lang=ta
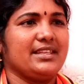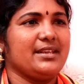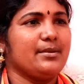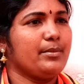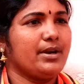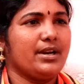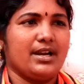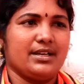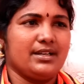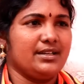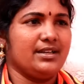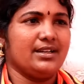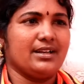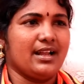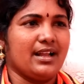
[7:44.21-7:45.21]
அதிகமாக
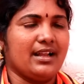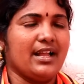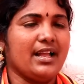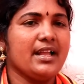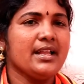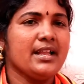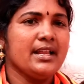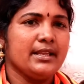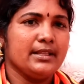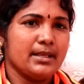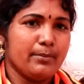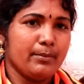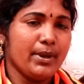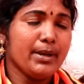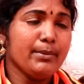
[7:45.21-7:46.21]
நட்டுட்டு இருக்காங்க
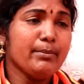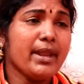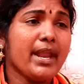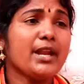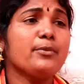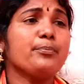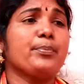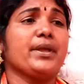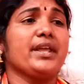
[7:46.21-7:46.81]
இதை மென்மேலும்